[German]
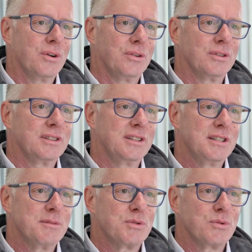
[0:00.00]
und in
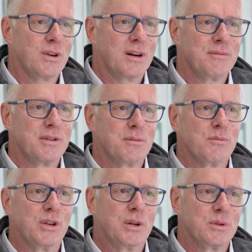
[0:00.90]
diesem Zug haben wir
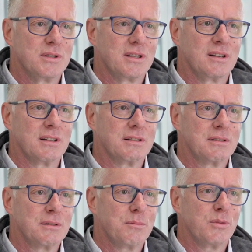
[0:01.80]
Moneo installiert.
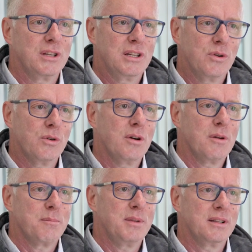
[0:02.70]
Moneo
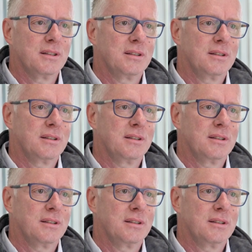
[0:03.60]
bietet